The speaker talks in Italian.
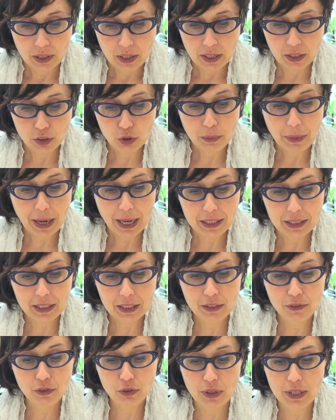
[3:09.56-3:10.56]
Le domande
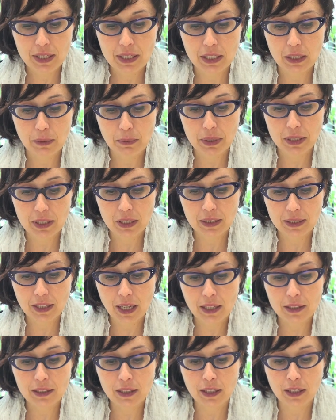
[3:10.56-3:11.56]
devono essere
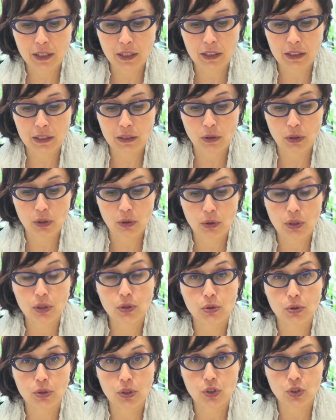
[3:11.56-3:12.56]
presentate entro le ore
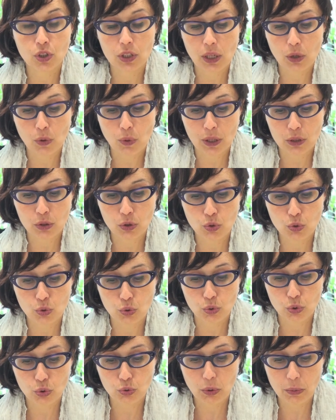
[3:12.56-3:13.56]
12 del 4
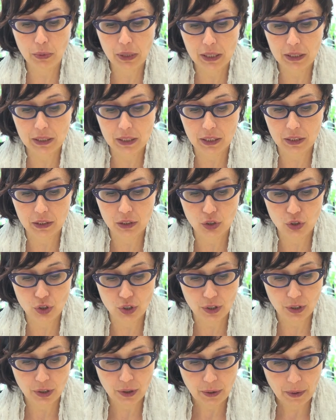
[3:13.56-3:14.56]
giugno
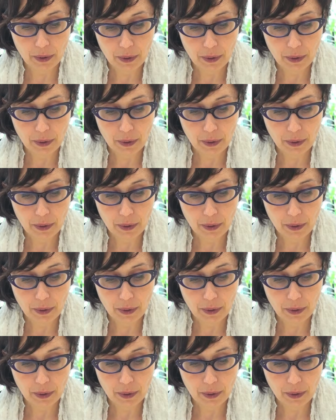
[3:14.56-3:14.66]
2013.